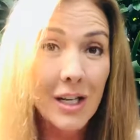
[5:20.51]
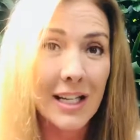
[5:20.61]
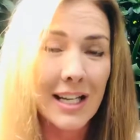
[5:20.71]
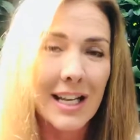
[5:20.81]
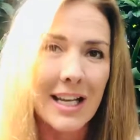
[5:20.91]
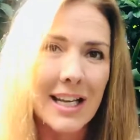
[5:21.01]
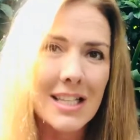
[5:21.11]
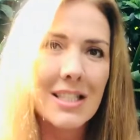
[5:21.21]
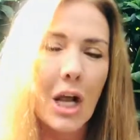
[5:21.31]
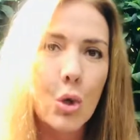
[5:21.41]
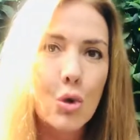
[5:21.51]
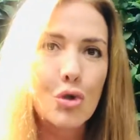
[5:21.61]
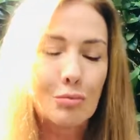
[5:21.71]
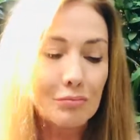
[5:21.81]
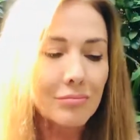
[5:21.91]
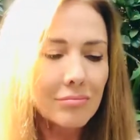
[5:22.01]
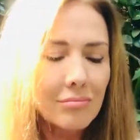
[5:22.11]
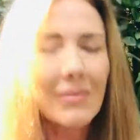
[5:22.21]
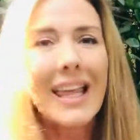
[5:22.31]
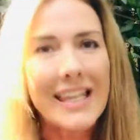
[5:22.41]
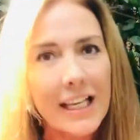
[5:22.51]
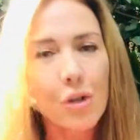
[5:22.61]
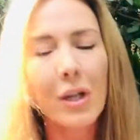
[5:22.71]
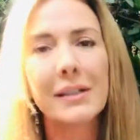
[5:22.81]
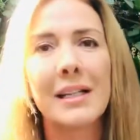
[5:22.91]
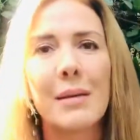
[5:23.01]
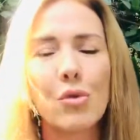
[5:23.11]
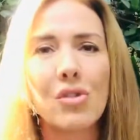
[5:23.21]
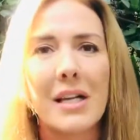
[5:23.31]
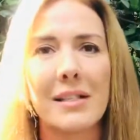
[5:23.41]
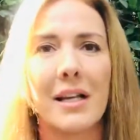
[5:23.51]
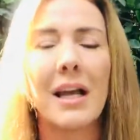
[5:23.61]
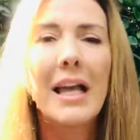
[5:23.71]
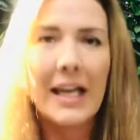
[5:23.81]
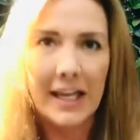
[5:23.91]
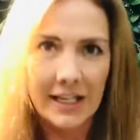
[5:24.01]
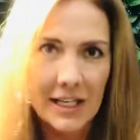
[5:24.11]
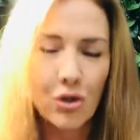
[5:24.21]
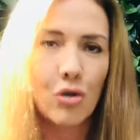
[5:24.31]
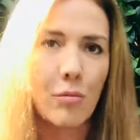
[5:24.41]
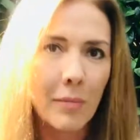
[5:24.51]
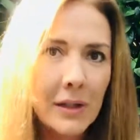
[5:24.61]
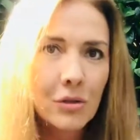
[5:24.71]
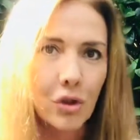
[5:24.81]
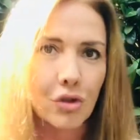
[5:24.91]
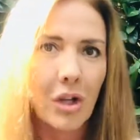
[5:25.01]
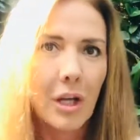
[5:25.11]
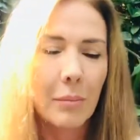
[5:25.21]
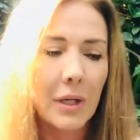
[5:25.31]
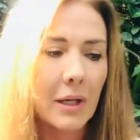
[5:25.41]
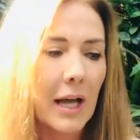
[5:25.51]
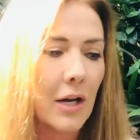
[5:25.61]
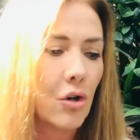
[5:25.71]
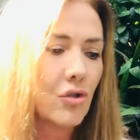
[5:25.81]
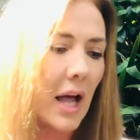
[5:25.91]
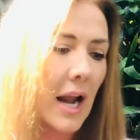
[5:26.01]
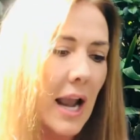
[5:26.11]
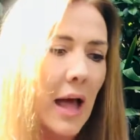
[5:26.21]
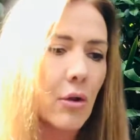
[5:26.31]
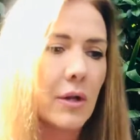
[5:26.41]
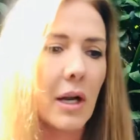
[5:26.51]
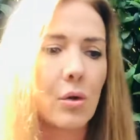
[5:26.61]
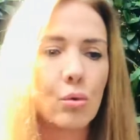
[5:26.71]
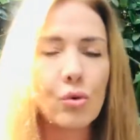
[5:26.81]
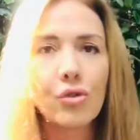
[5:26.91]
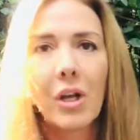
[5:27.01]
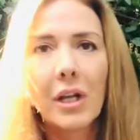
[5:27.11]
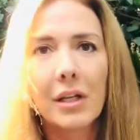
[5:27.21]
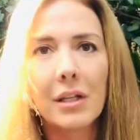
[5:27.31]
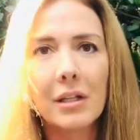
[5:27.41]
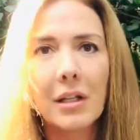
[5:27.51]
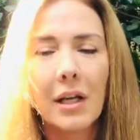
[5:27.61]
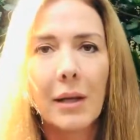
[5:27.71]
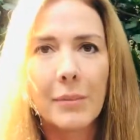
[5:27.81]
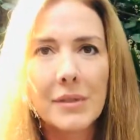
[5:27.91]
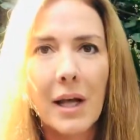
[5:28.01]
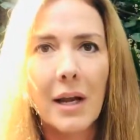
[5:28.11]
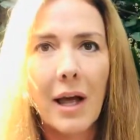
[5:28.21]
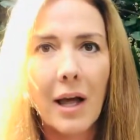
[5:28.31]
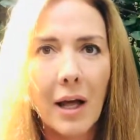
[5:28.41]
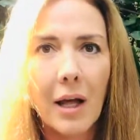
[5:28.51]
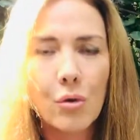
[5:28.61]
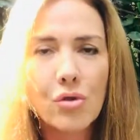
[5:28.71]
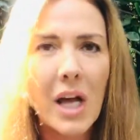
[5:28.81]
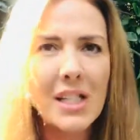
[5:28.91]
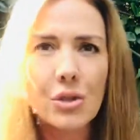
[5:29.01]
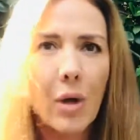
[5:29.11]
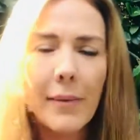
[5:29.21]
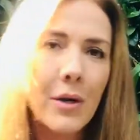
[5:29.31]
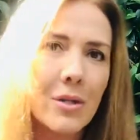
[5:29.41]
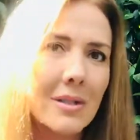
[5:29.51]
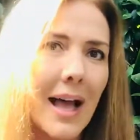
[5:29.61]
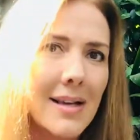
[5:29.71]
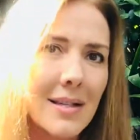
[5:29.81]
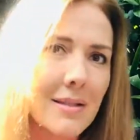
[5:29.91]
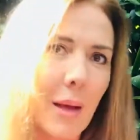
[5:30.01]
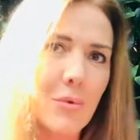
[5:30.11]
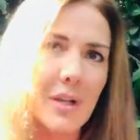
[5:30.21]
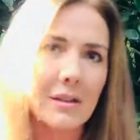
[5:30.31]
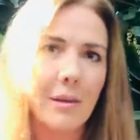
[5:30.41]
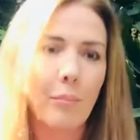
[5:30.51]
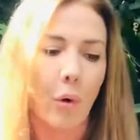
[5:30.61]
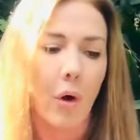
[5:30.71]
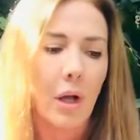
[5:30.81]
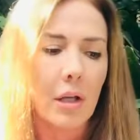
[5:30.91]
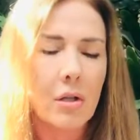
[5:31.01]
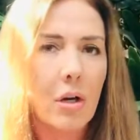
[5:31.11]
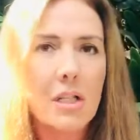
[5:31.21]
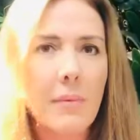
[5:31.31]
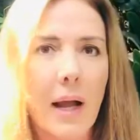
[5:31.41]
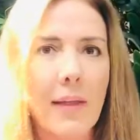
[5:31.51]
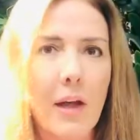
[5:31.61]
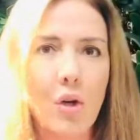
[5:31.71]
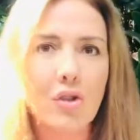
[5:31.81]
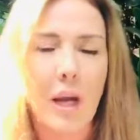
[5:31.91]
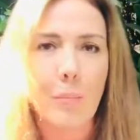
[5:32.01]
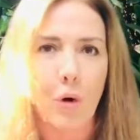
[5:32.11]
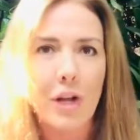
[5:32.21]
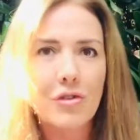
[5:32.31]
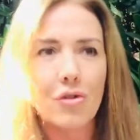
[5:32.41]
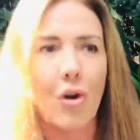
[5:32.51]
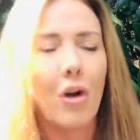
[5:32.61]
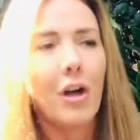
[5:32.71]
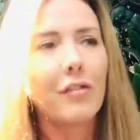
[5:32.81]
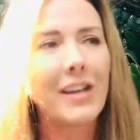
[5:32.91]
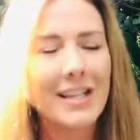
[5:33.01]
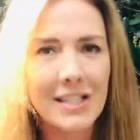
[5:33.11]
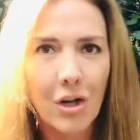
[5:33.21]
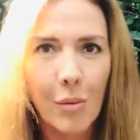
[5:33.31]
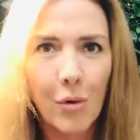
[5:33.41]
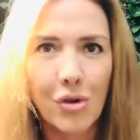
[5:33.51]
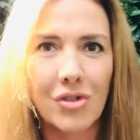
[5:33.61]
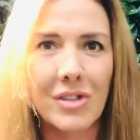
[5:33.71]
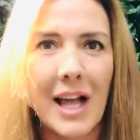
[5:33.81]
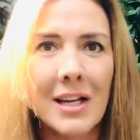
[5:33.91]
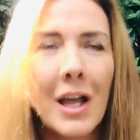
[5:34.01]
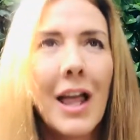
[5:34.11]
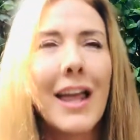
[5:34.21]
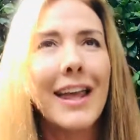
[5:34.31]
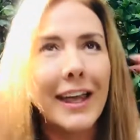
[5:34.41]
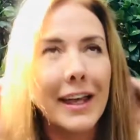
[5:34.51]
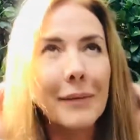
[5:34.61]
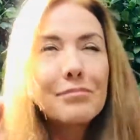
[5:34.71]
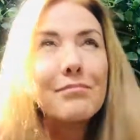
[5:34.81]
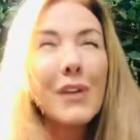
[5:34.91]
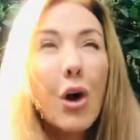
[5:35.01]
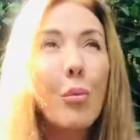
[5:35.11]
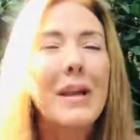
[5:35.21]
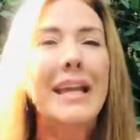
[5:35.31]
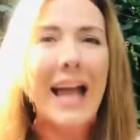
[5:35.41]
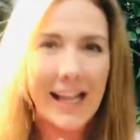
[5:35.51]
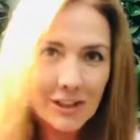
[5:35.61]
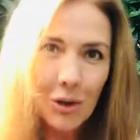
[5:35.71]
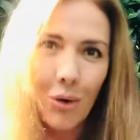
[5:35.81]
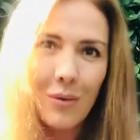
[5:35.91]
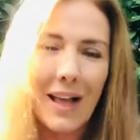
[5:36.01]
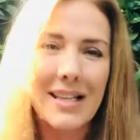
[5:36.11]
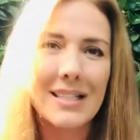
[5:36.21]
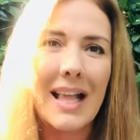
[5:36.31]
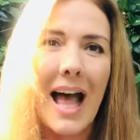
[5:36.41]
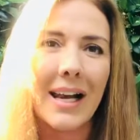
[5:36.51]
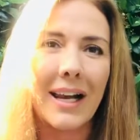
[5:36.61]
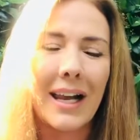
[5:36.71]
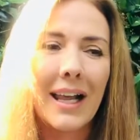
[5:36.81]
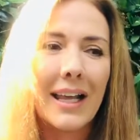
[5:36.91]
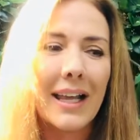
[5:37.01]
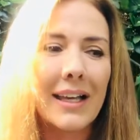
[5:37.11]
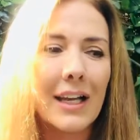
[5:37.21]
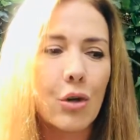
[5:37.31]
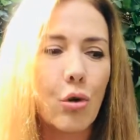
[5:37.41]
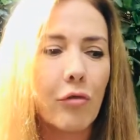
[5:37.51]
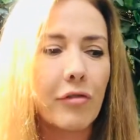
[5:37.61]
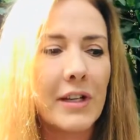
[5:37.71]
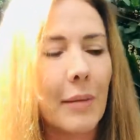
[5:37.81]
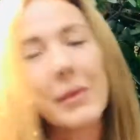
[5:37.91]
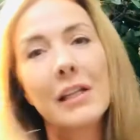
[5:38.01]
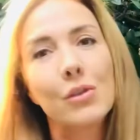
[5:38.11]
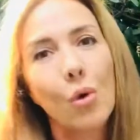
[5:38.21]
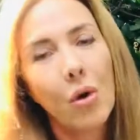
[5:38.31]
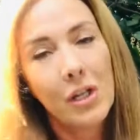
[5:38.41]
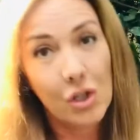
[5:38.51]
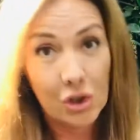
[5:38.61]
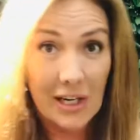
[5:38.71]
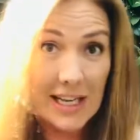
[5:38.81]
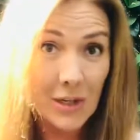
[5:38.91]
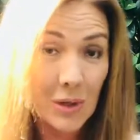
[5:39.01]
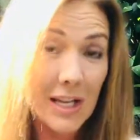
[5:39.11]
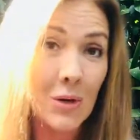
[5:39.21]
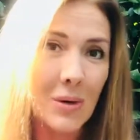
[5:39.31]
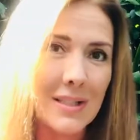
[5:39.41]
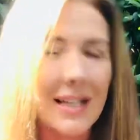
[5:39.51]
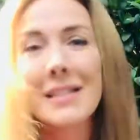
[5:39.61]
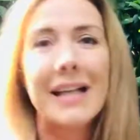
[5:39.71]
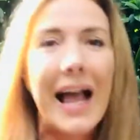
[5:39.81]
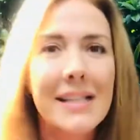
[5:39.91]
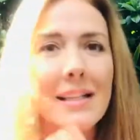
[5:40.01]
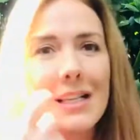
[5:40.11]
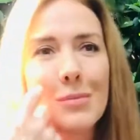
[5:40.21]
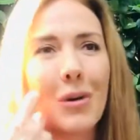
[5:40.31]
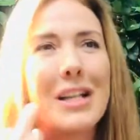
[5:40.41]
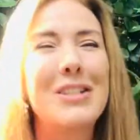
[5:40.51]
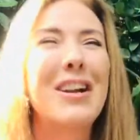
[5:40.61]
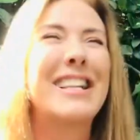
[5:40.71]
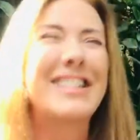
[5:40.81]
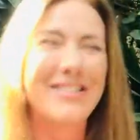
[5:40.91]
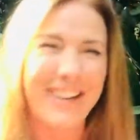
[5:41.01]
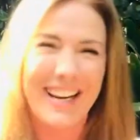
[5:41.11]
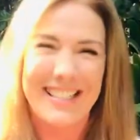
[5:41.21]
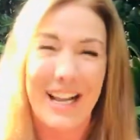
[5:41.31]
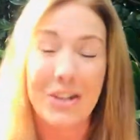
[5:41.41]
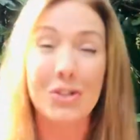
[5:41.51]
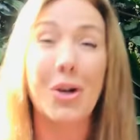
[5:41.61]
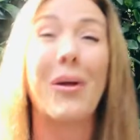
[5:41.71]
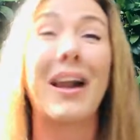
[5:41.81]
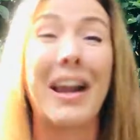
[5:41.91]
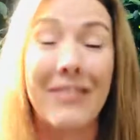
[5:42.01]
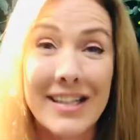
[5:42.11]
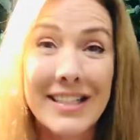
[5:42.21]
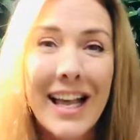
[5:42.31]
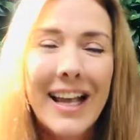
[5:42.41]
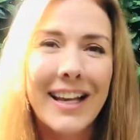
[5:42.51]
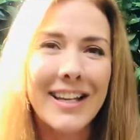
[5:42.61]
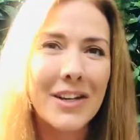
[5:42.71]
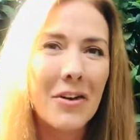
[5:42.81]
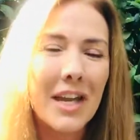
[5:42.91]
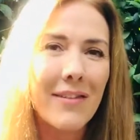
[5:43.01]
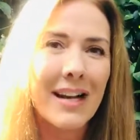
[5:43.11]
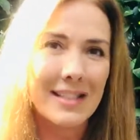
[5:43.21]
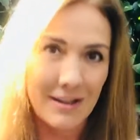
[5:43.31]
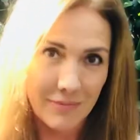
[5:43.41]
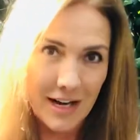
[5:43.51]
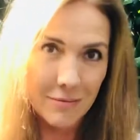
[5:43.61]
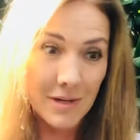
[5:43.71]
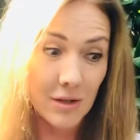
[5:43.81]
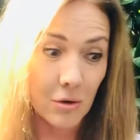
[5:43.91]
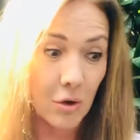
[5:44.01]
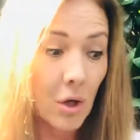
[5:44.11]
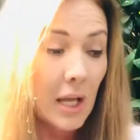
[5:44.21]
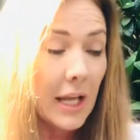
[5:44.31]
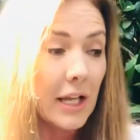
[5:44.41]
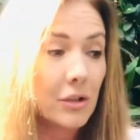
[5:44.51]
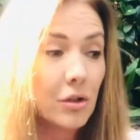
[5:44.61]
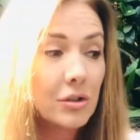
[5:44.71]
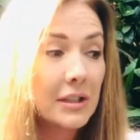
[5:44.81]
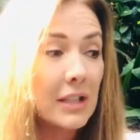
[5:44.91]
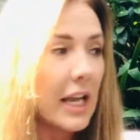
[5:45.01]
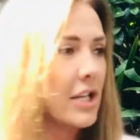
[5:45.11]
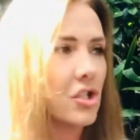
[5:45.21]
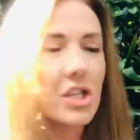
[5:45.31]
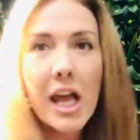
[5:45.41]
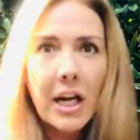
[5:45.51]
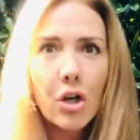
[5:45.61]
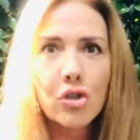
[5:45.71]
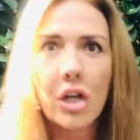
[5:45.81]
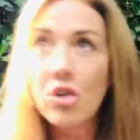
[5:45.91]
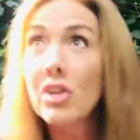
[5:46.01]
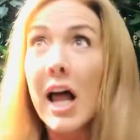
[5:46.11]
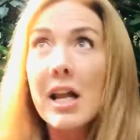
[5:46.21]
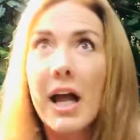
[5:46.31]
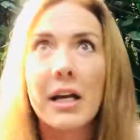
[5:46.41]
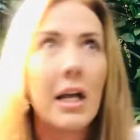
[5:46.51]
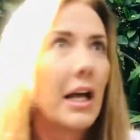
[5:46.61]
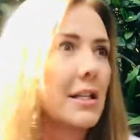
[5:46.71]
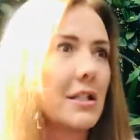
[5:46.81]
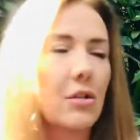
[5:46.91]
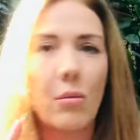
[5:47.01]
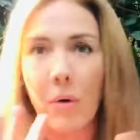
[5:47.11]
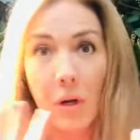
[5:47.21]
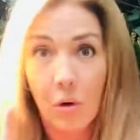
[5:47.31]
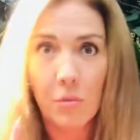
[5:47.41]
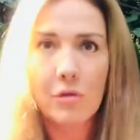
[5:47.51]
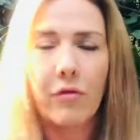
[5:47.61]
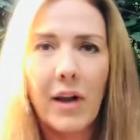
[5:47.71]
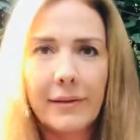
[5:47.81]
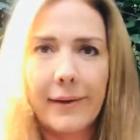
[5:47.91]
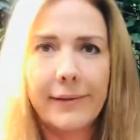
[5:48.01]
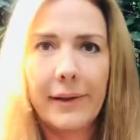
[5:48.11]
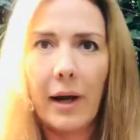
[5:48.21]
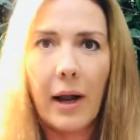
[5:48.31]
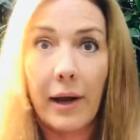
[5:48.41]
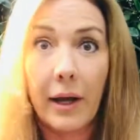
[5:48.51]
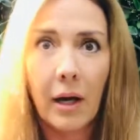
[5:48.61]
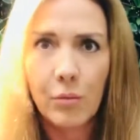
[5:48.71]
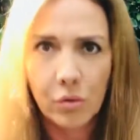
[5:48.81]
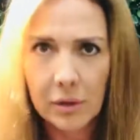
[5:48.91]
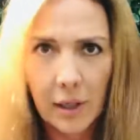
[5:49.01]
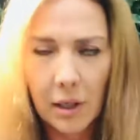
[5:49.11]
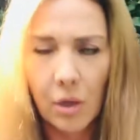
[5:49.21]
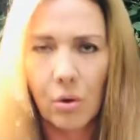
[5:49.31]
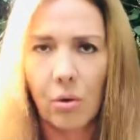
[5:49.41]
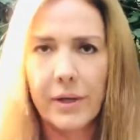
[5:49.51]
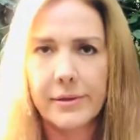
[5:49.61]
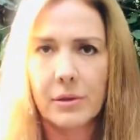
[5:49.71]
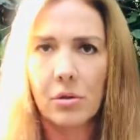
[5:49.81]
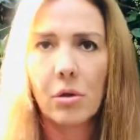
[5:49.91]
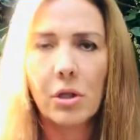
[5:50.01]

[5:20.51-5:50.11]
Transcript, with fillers: en esta luz. Y es lo que tenemos que hacer en estos momentos, brincarnos al lado de la luz y empezar a, luchar. Y si todavía no estás, estamos a tiempo y no les va a quedar otra. Por eso, fíjense cómo nos están eh, obligando a estar en el confinamiento, en, en, nuestras casas, por eso les digo que les salió todo al revés, creyeron que iban a sembrar miedo, ¿no? Entonces, encierran los que no salgan, así como, como si fuera Tercera Guerra Mundial, que no lo es, ¿no?